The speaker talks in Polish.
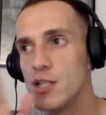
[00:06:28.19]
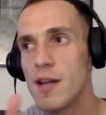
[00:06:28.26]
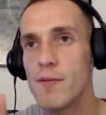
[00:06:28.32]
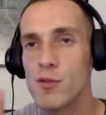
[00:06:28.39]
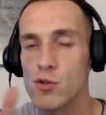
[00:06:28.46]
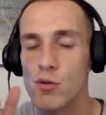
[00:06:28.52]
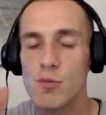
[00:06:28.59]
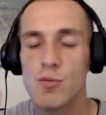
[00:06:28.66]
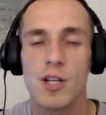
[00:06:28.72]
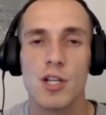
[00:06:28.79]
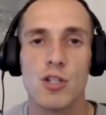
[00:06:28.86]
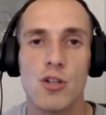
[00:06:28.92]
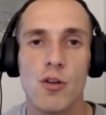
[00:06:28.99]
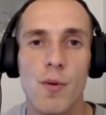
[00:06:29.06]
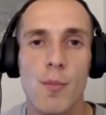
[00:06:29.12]
czy nawiązują się
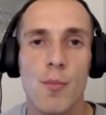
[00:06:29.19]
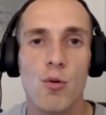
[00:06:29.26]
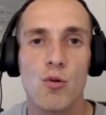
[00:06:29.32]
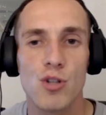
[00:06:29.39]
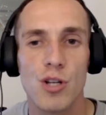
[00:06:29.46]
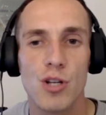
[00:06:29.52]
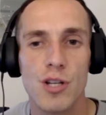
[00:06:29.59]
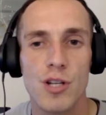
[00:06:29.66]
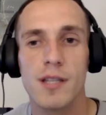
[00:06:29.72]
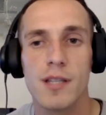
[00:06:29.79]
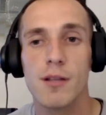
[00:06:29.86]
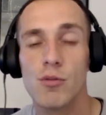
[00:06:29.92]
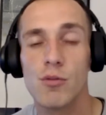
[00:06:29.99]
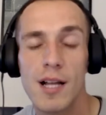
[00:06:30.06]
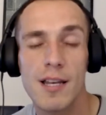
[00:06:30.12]
jakieś nowe połączenia
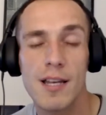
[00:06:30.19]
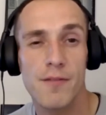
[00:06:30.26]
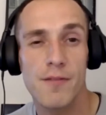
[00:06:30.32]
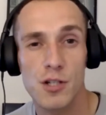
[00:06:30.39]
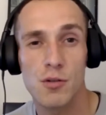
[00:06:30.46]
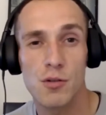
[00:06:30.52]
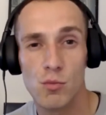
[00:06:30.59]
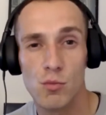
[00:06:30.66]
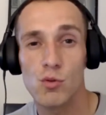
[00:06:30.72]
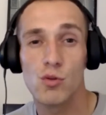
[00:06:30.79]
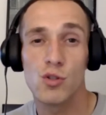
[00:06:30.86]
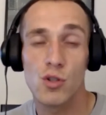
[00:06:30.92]
neuronalne w naszym mózgu,